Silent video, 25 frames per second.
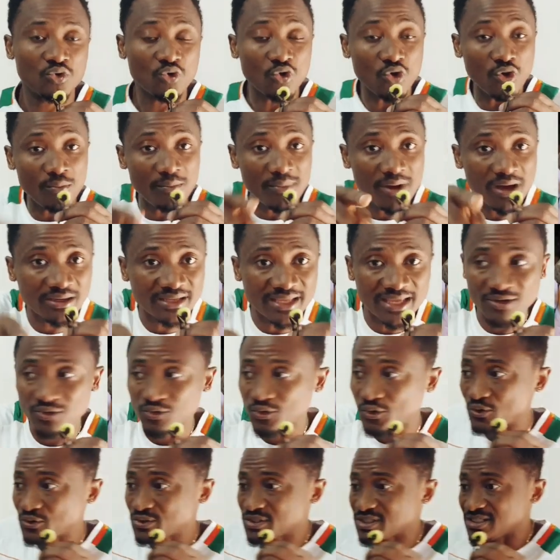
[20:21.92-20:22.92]
Comment
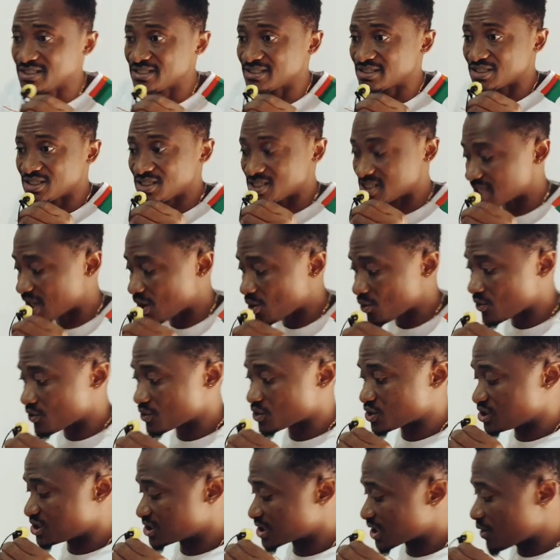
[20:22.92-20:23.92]
quelqu'un qui, qui,
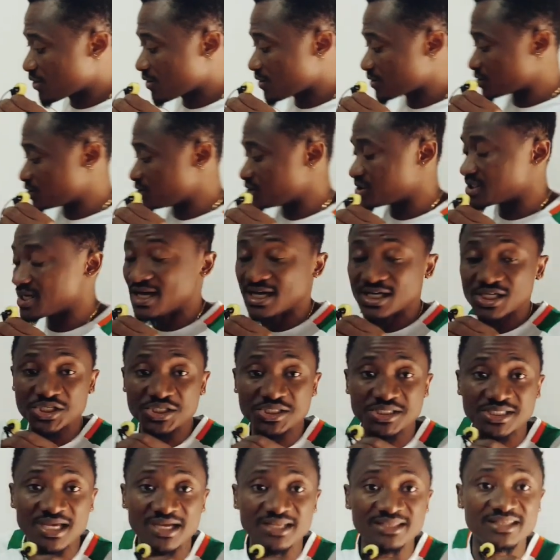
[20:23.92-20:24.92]
défend qui,
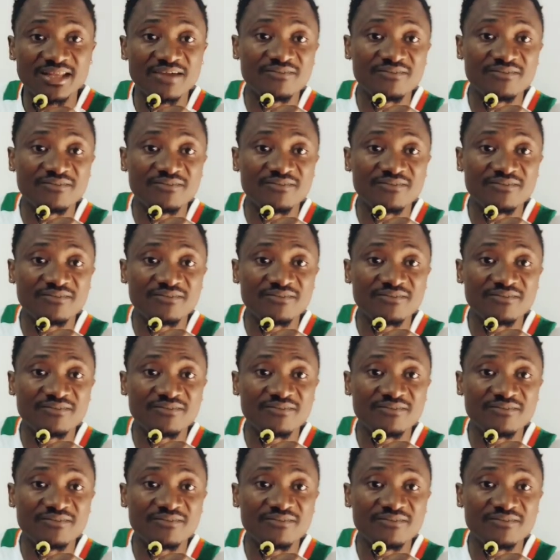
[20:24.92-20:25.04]
qui,